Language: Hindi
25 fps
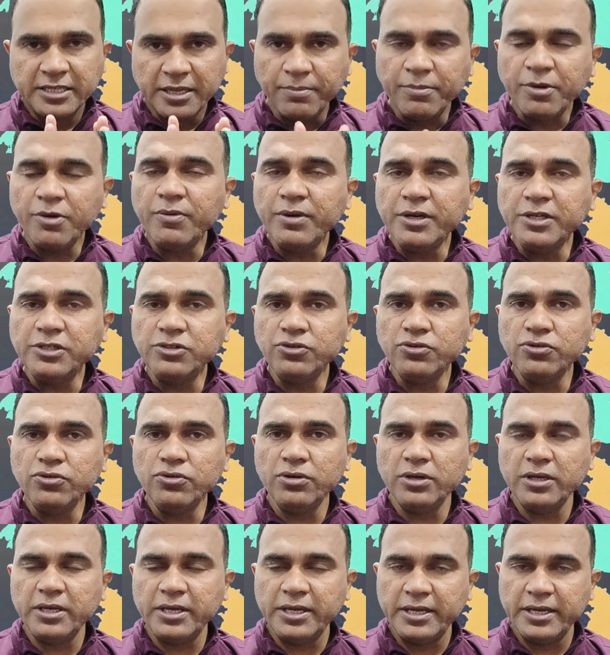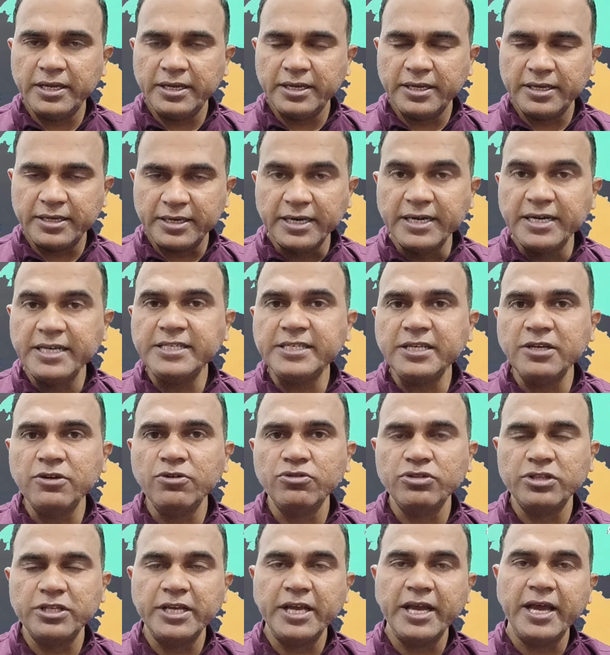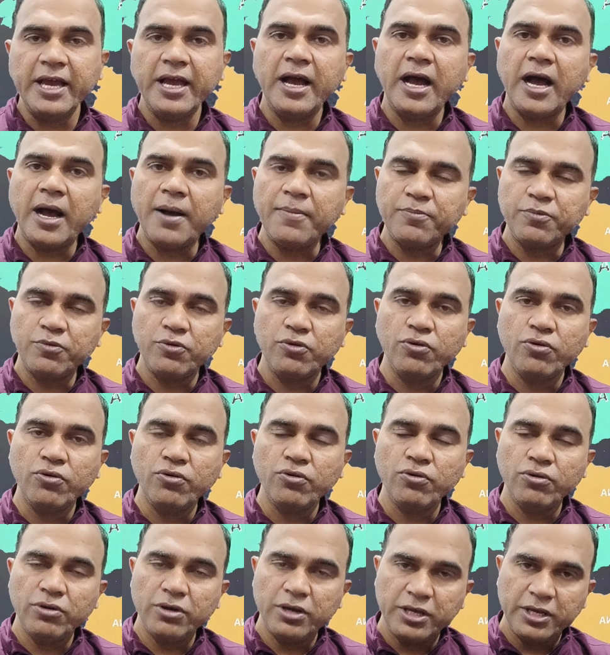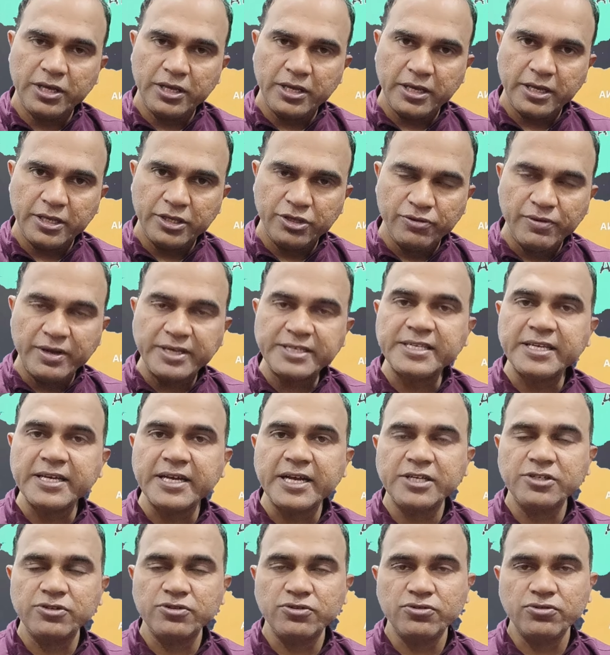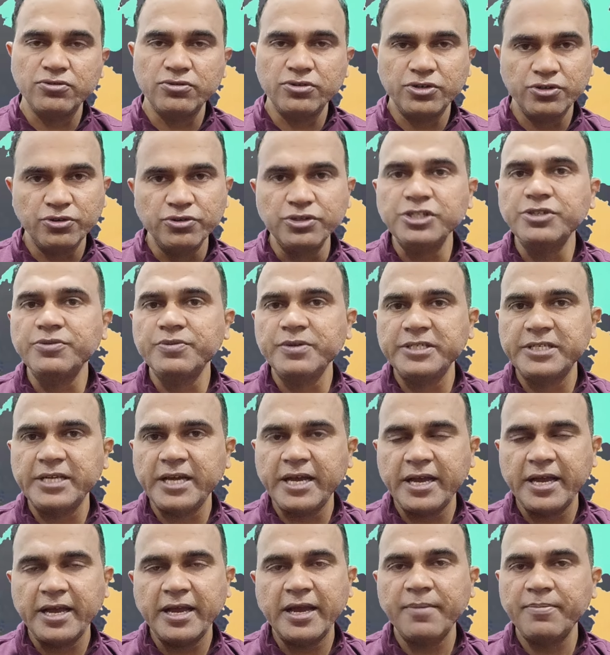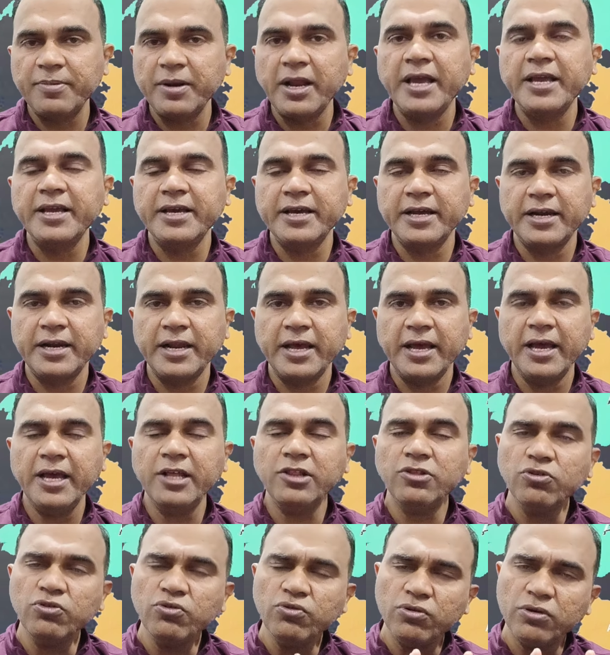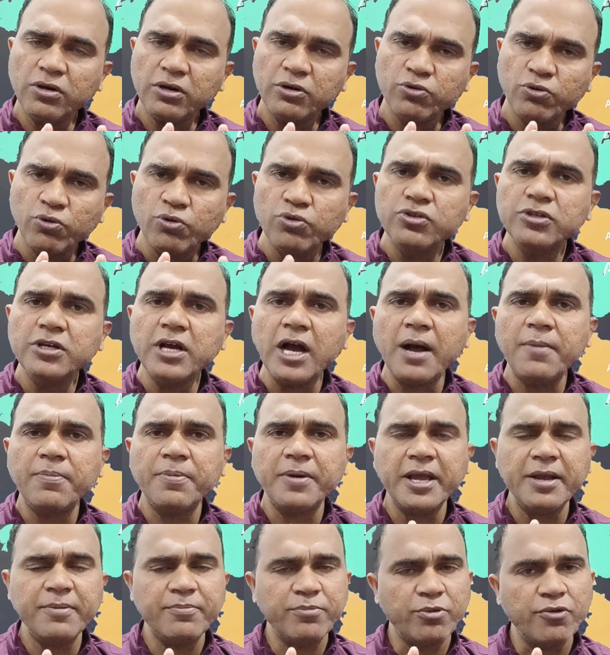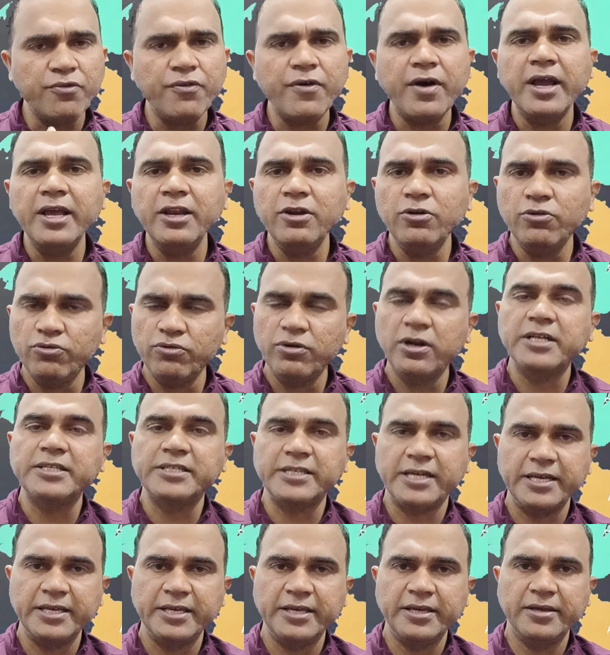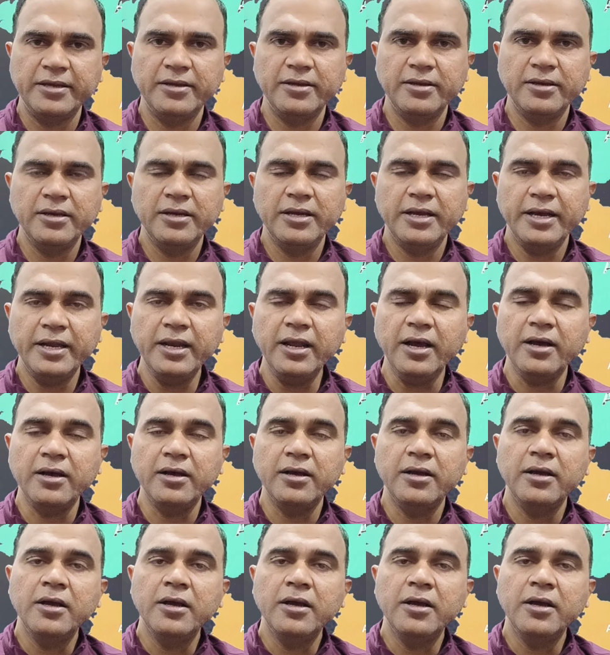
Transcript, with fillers: नंबर वन जो कंडीशन होती है आपको यूएसए का जो टूरिस्ट वीज़ा है अप्लाई करना है तो खुद का आपका एक प्रोफाइल होना चाहिए है ना